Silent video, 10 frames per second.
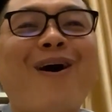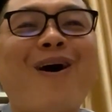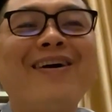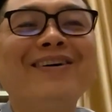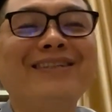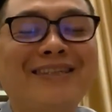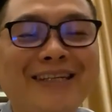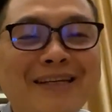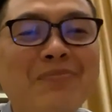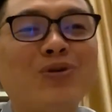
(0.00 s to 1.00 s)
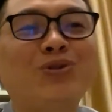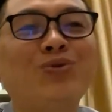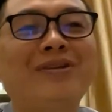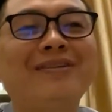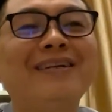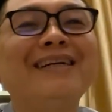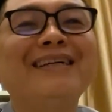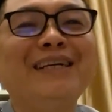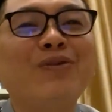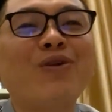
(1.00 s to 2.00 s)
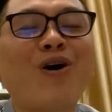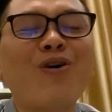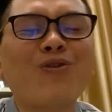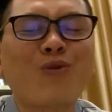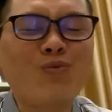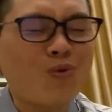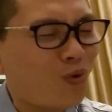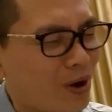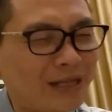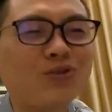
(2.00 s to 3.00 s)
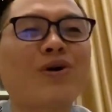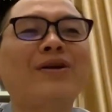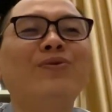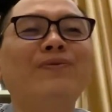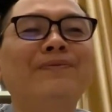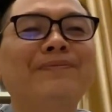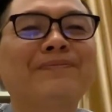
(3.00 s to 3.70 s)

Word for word: họ hơi sĩ một chút điều đó cũng hoàn toàn đúng